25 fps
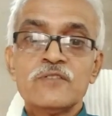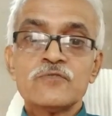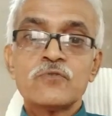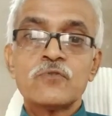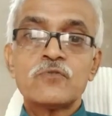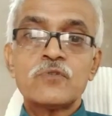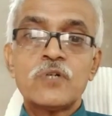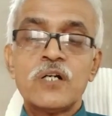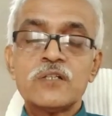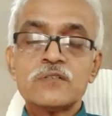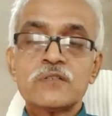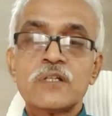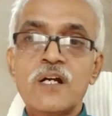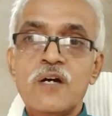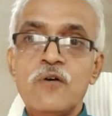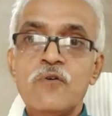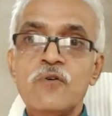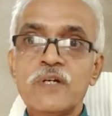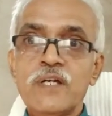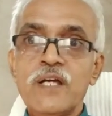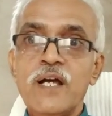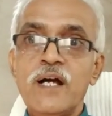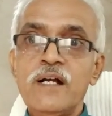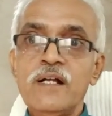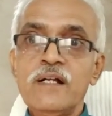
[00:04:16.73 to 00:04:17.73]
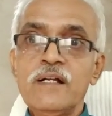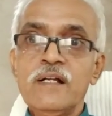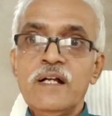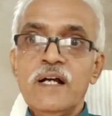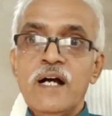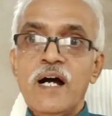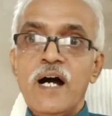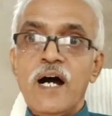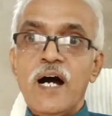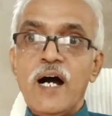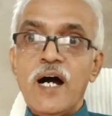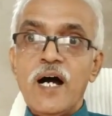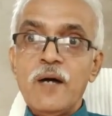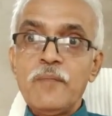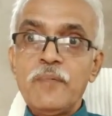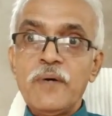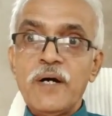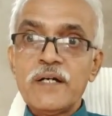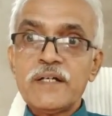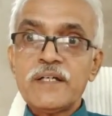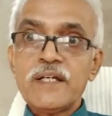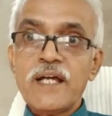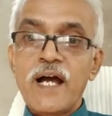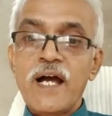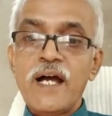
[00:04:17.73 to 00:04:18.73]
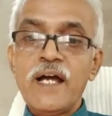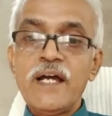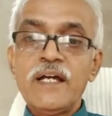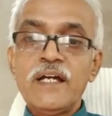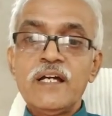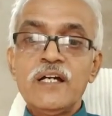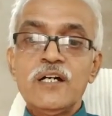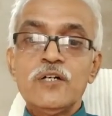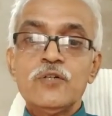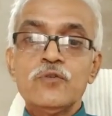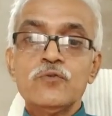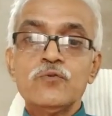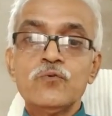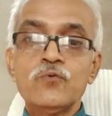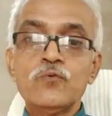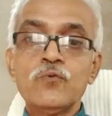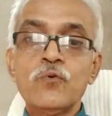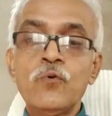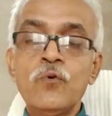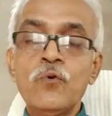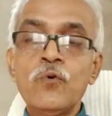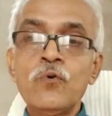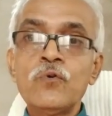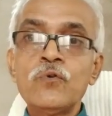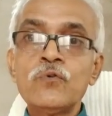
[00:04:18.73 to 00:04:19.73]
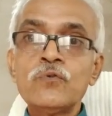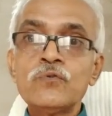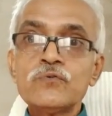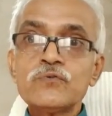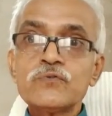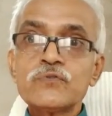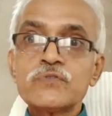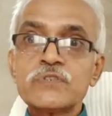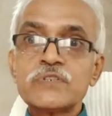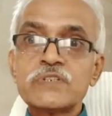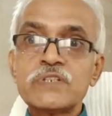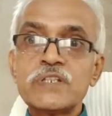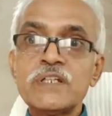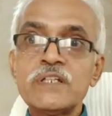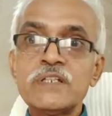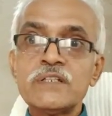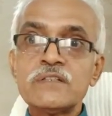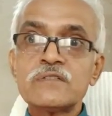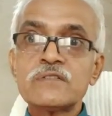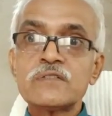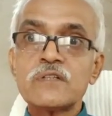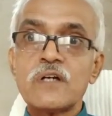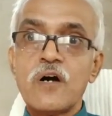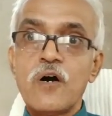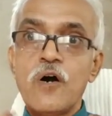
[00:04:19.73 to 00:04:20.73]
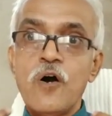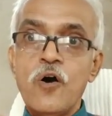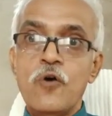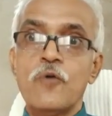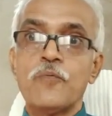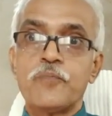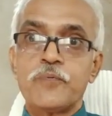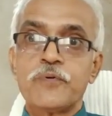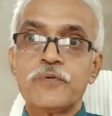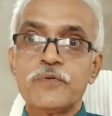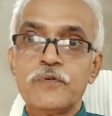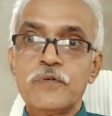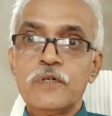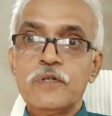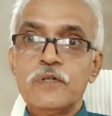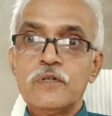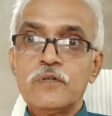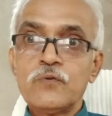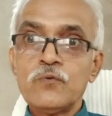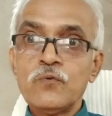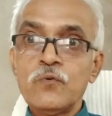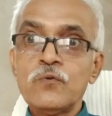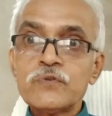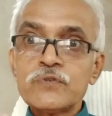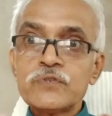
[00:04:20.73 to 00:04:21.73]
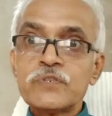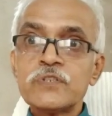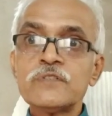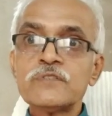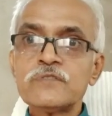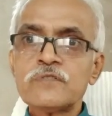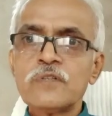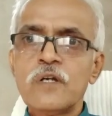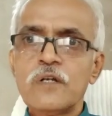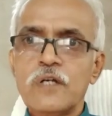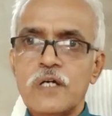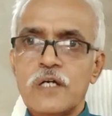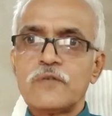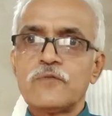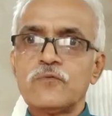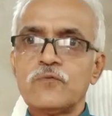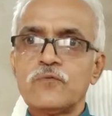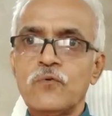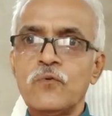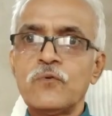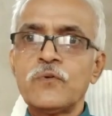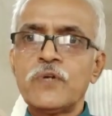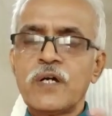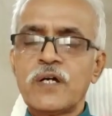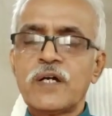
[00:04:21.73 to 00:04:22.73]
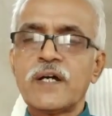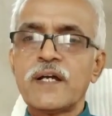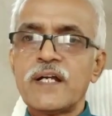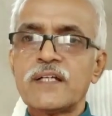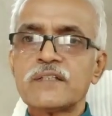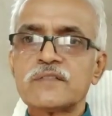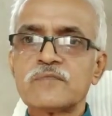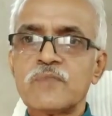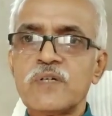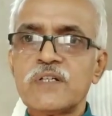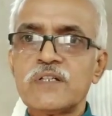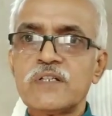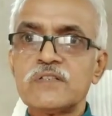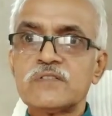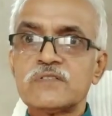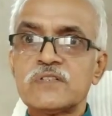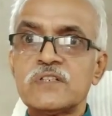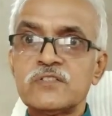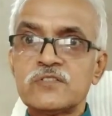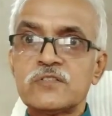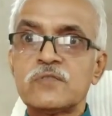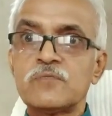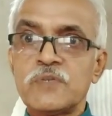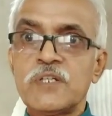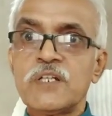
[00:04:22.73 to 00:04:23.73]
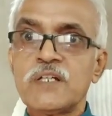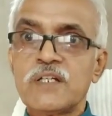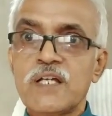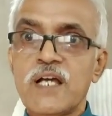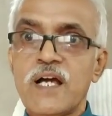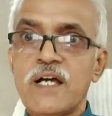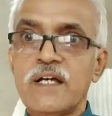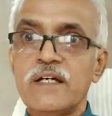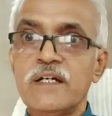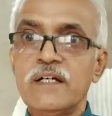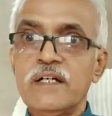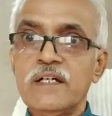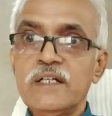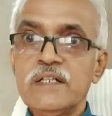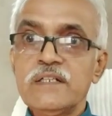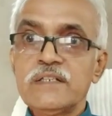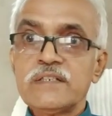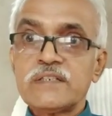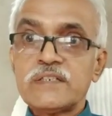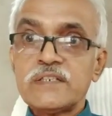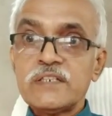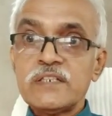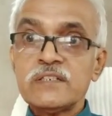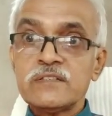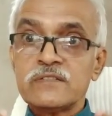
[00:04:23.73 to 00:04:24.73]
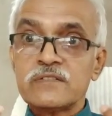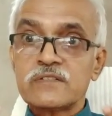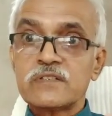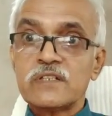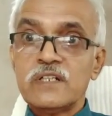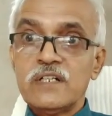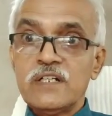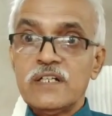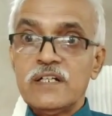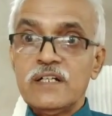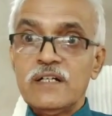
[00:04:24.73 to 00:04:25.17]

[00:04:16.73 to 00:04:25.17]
तो खतरा हो गया अब क्या है नो सेंस ऑफ नो सेंस अरे नो नकारात्मक है सेंस मैंने क्या है सेंस